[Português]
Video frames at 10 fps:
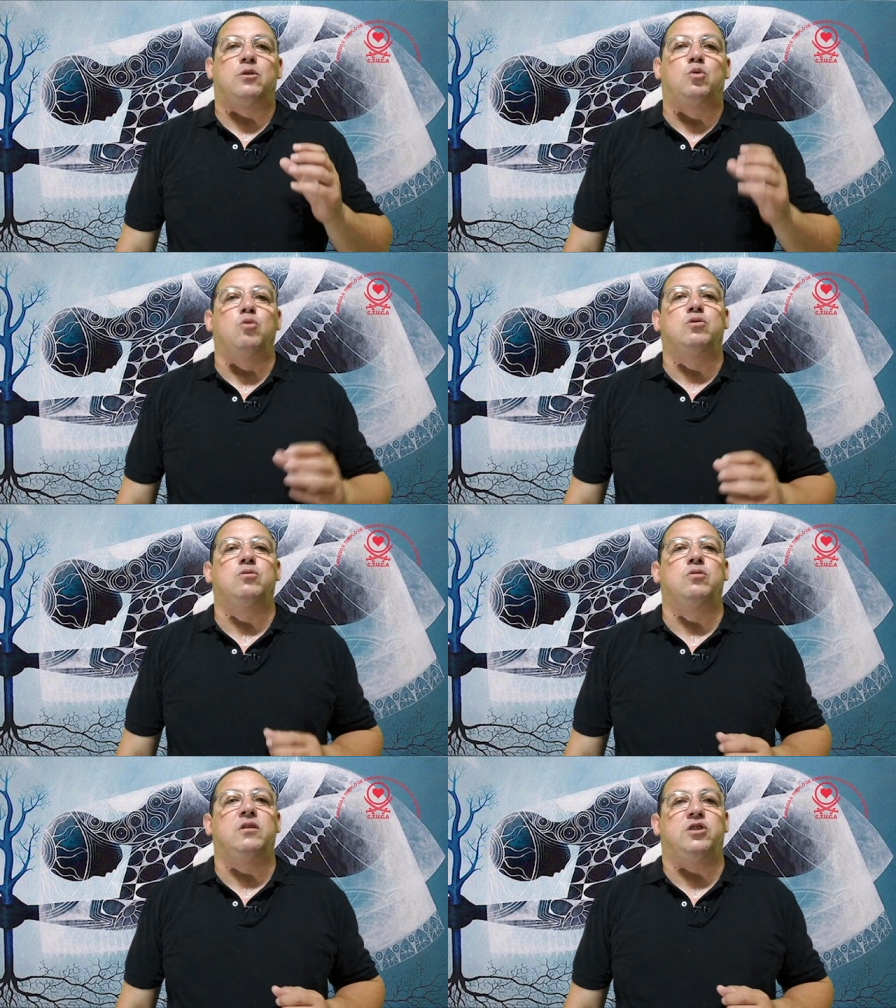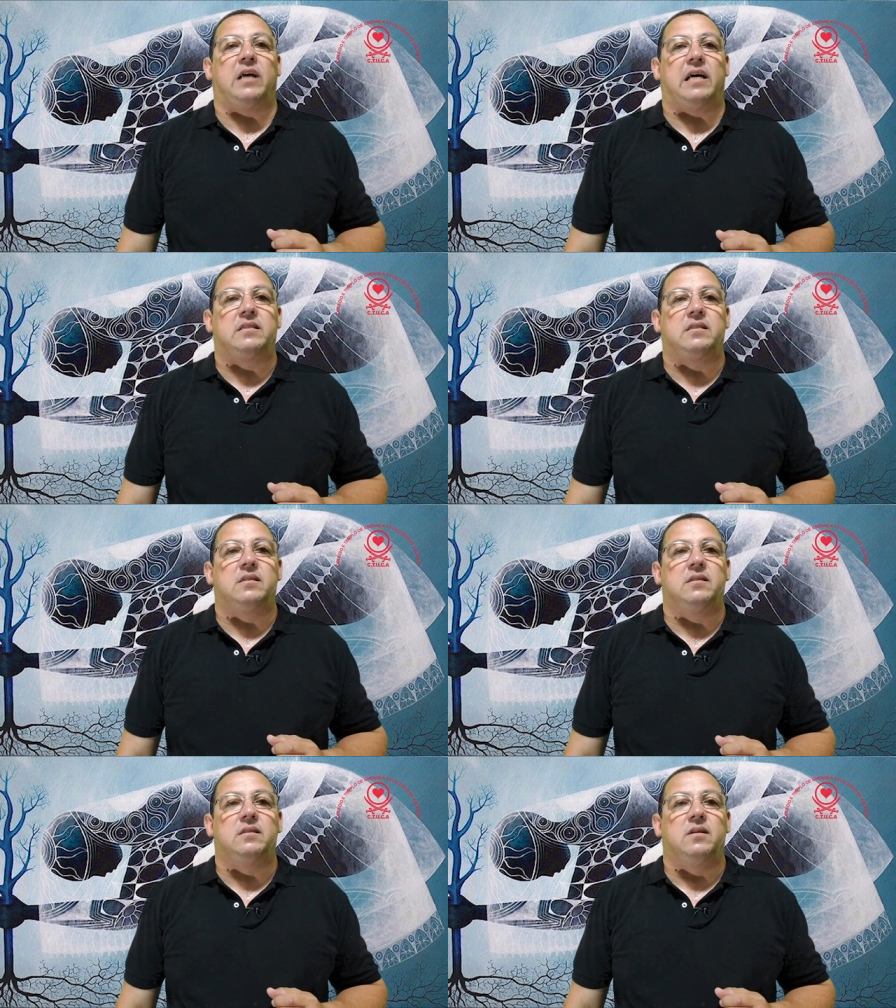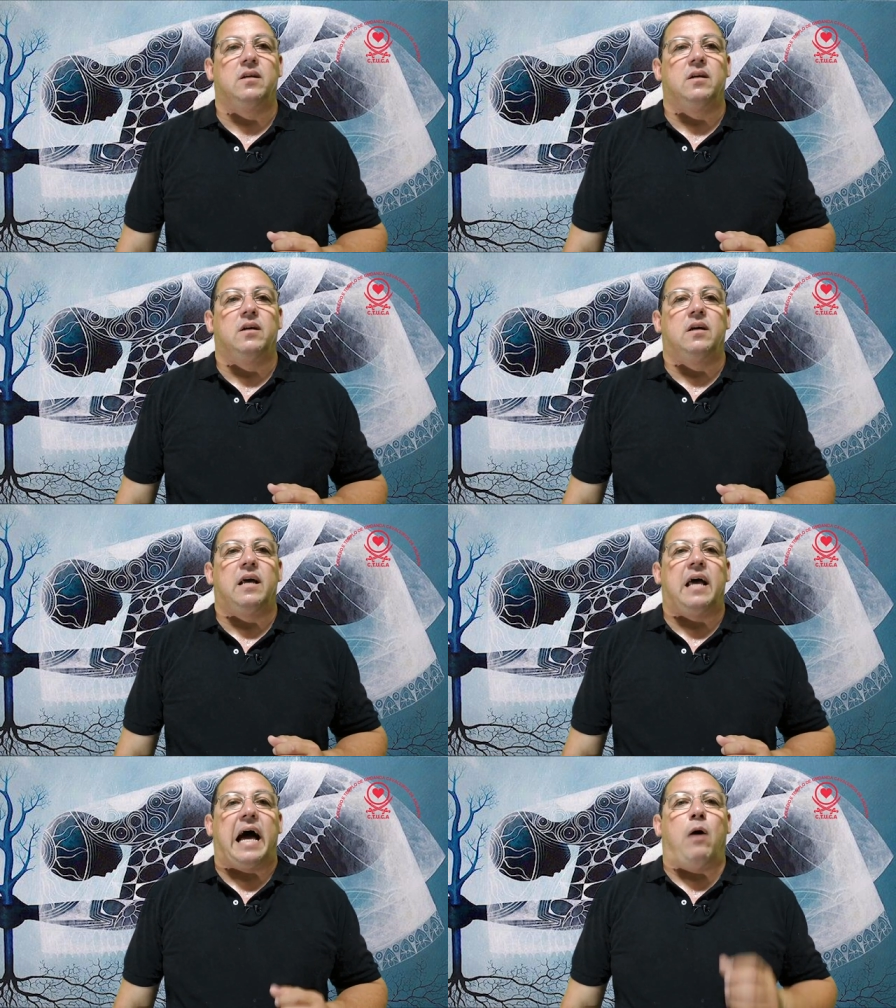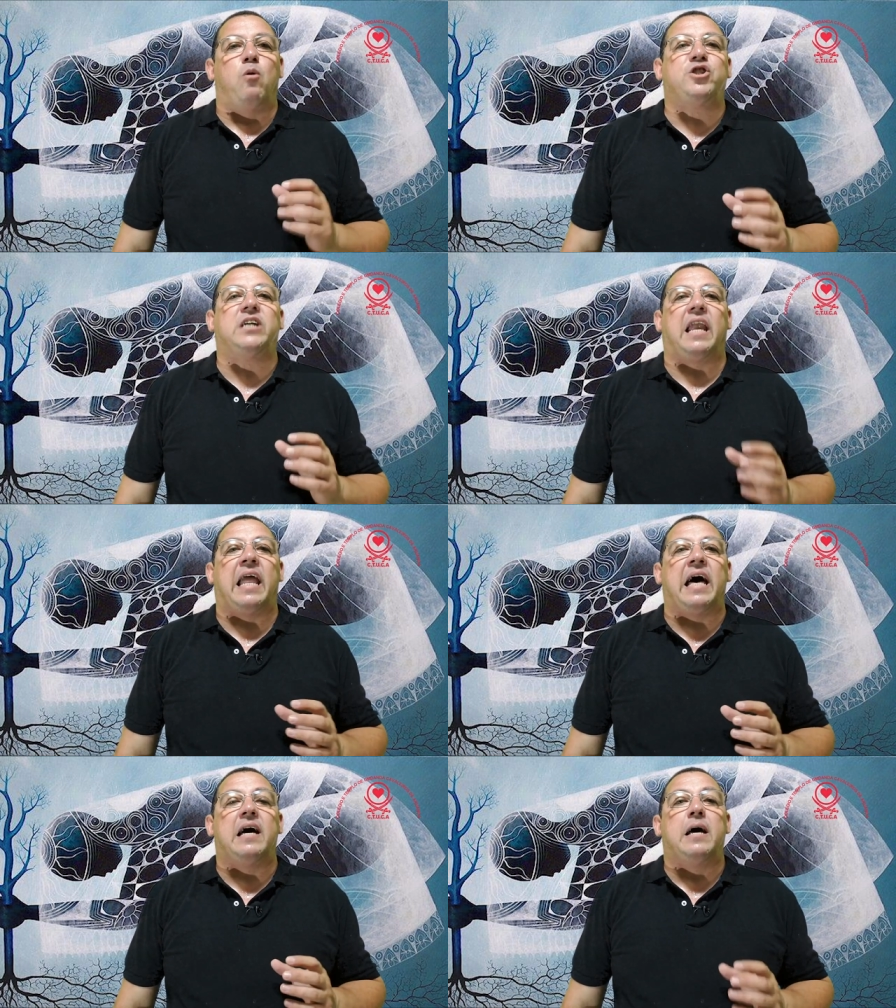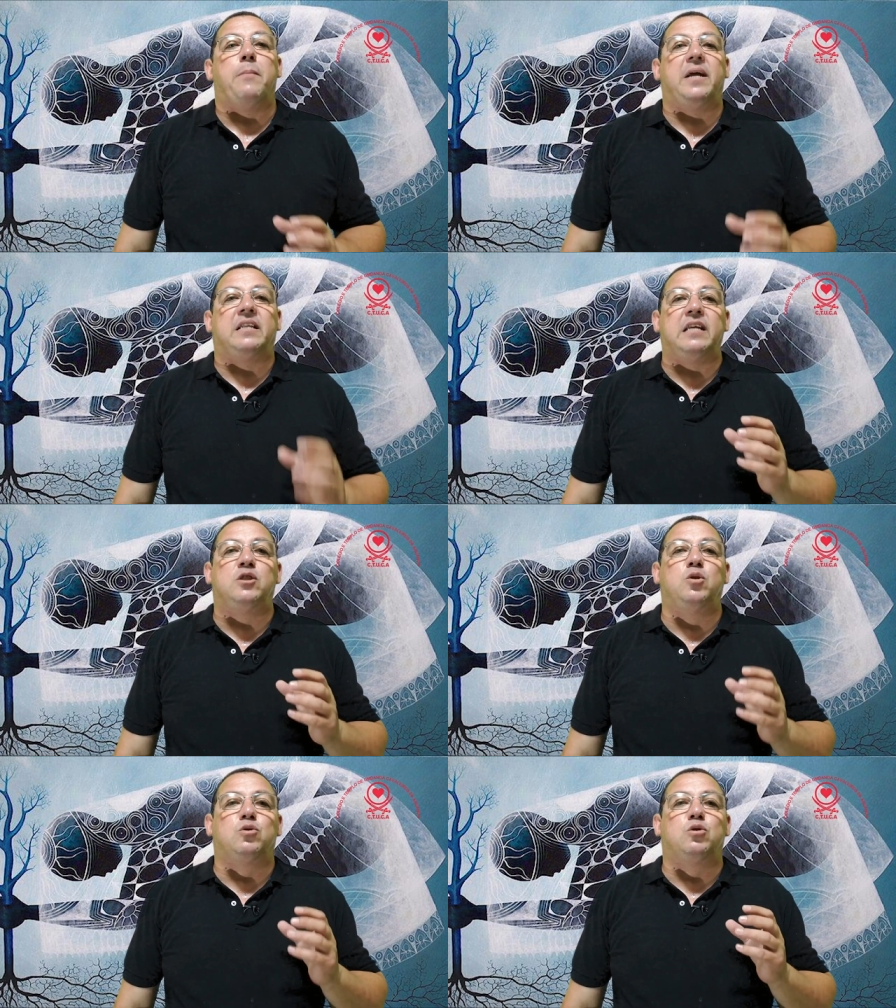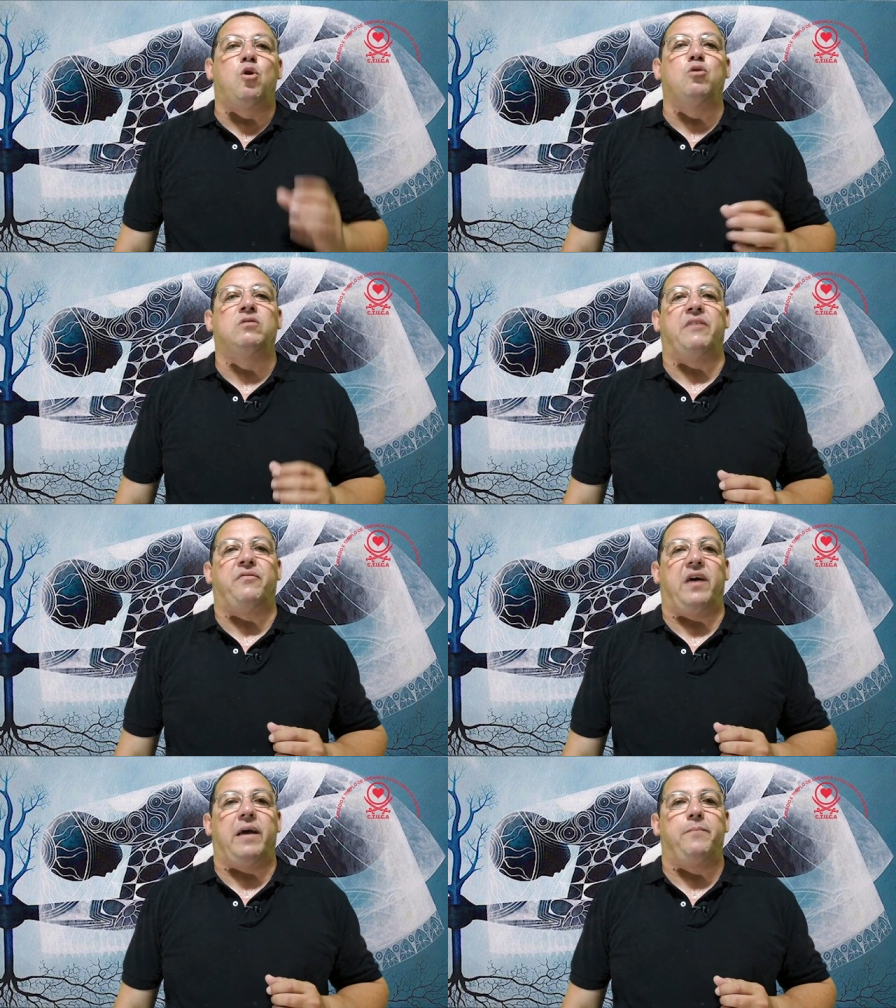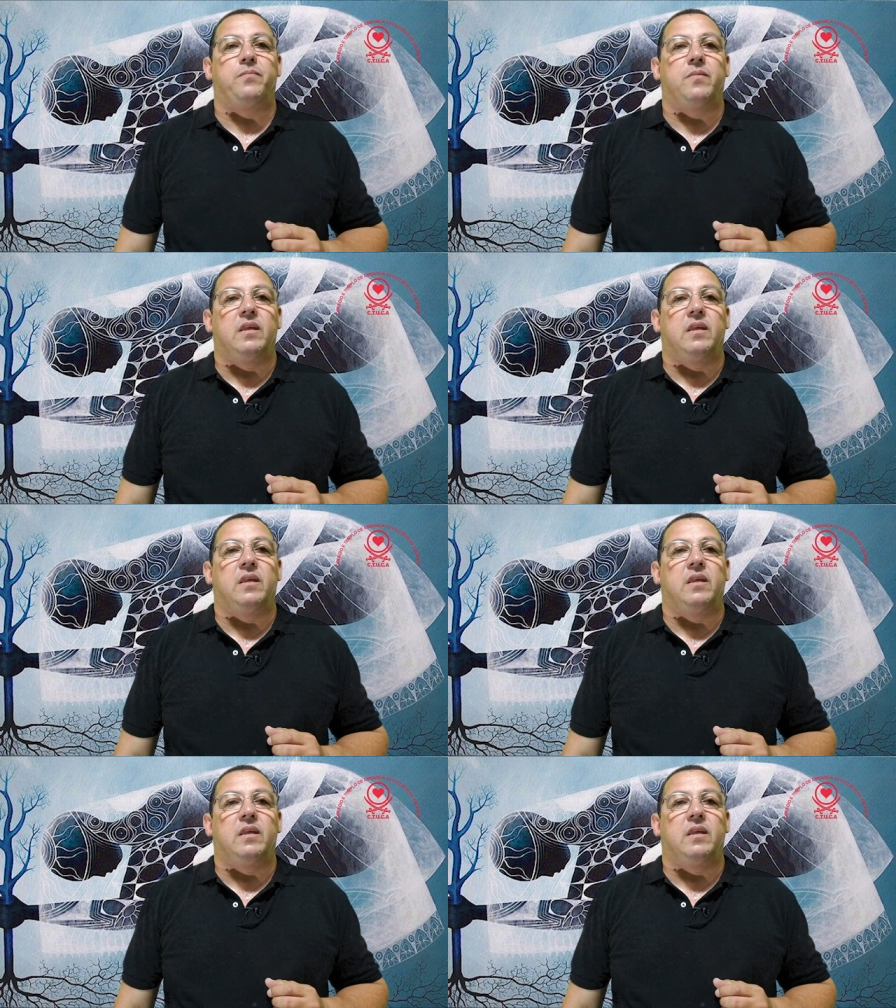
todos os orixás. A Oxalá pertence o trono da fé